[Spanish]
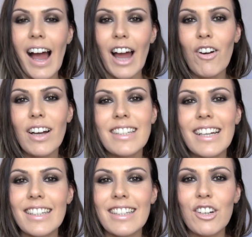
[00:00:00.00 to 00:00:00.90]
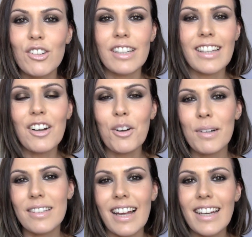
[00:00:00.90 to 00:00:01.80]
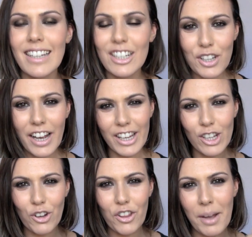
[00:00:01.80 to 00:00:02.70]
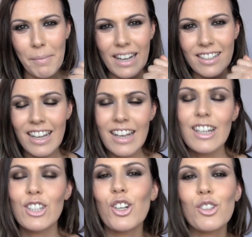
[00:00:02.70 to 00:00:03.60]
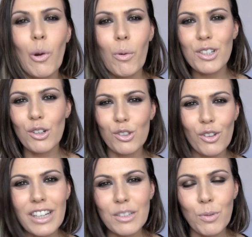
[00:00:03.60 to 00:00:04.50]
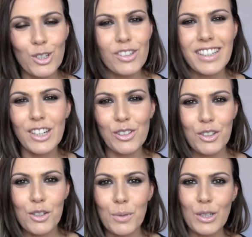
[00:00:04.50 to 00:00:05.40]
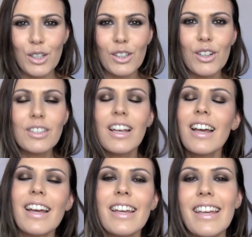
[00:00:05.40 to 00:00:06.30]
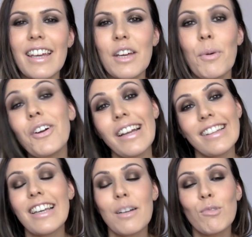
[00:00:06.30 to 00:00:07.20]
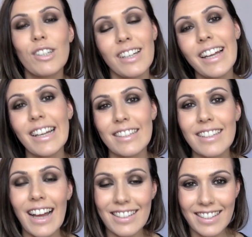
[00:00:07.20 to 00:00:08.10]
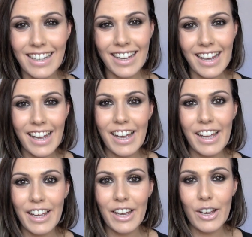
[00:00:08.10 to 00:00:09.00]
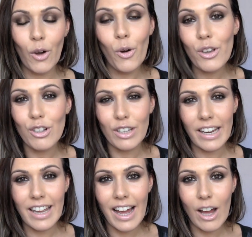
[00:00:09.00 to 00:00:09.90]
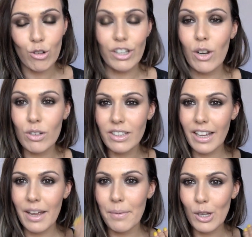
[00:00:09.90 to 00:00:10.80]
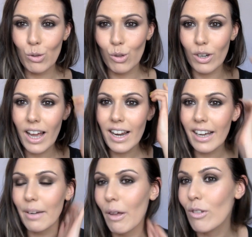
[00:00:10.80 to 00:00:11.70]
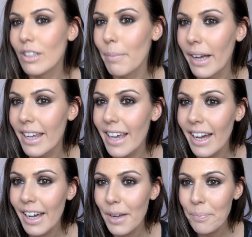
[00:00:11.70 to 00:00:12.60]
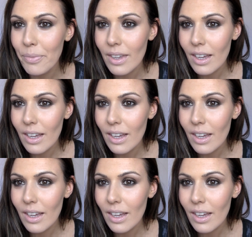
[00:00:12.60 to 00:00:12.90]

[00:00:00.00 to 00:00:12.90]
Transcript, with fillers: Aloha chicas, chicos, ¿qué tal? ¿Cómo estáis? Ya estoy aquí otro día más, estoy otro jueves con todas vosotras y con todos vosotros y bueno, que ya tenía muchas ganas, así que hoy os quería, os traigo este videotutorial tutorial, he grabado este maquillaje